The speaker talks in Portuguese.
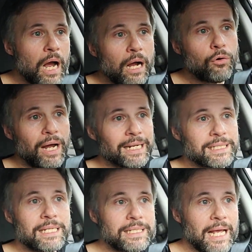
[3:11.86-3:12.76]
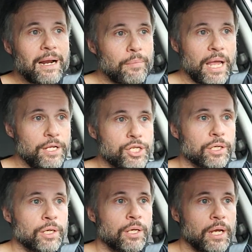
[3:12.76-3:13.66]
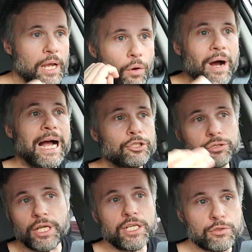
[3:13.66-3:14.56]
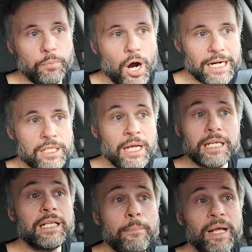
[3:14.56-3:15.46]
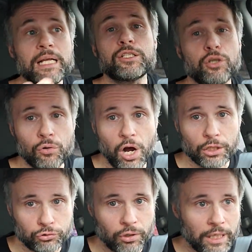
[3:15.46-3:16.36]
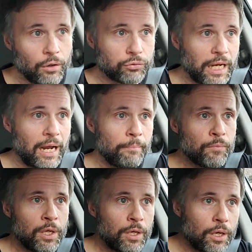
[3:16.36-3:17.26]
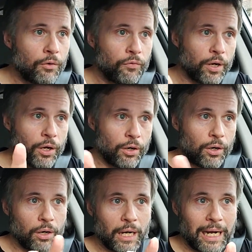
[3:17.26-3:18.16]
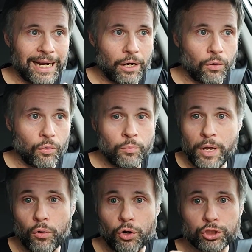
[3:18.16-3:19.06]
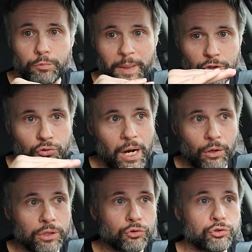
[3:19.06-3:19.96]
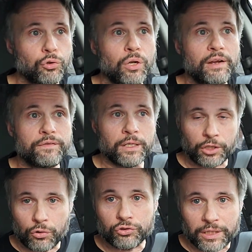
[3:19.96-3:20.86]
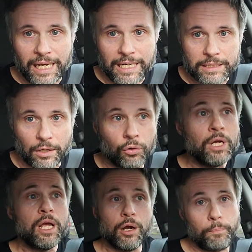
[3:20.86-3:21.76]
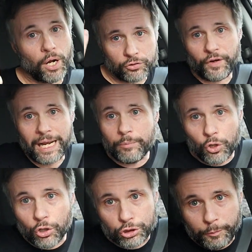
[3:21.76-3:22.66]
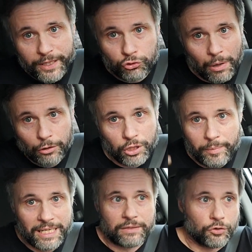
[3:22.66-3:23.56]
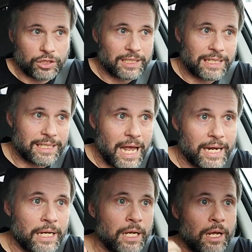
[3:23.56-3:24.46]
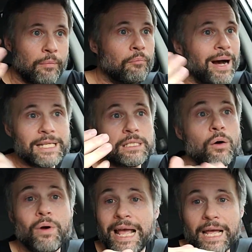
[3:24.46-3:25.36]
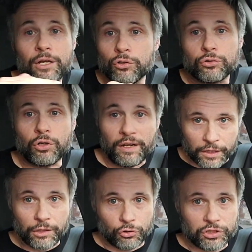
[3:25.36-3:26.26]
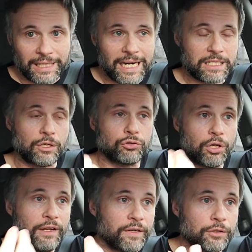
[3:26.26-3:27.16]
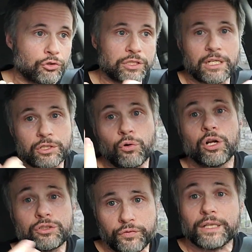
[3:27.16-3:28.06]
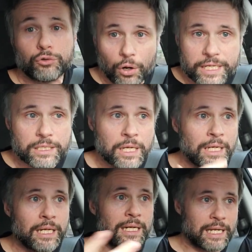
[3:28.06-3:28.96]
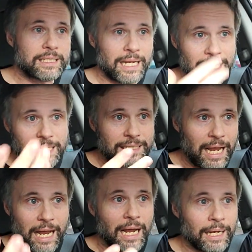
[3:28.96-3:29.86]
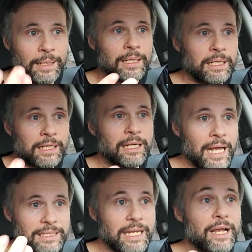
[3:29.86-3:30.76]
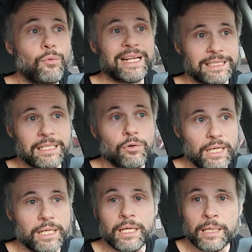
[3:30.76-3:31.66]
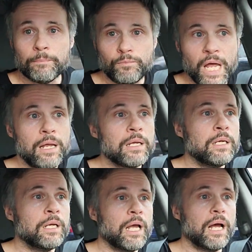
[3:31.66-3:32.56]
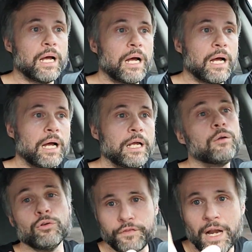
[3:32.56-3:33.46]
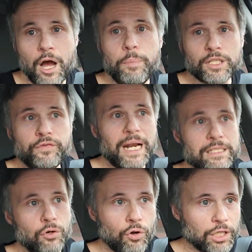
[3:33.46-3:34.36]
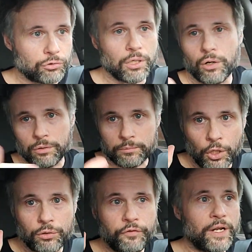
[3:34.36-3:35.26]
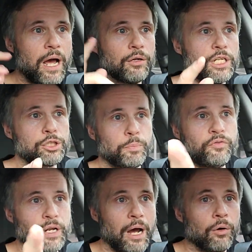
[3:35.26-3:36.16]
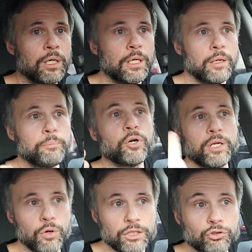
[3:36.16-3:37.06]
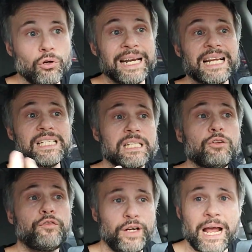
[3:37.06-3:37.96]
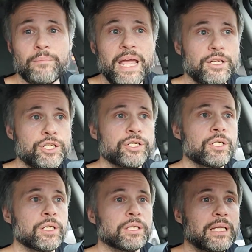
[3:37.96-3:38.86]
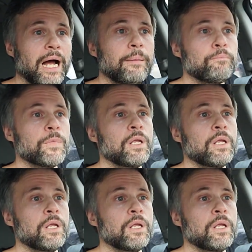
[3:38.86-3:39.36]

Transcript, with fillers: Agora, sinceramente, eu acho que esportes, independente se eu gosto ou não, tá? Eu, eu, uh, o meu gosto pessoal não estou levando em consideração. Eu posso falar meu gosto pessoal também, se vocês quiserem, mas não é, eu não estou levando em consideração. Eu estou levando em consideração outros fatores nessa, nessa, nessa equação aqui, né? Uh, eu, no final eu posso falar se eu gosto ou não. não no final eu deixo pro final. Por enquanto eu estou analisando friamente, tá?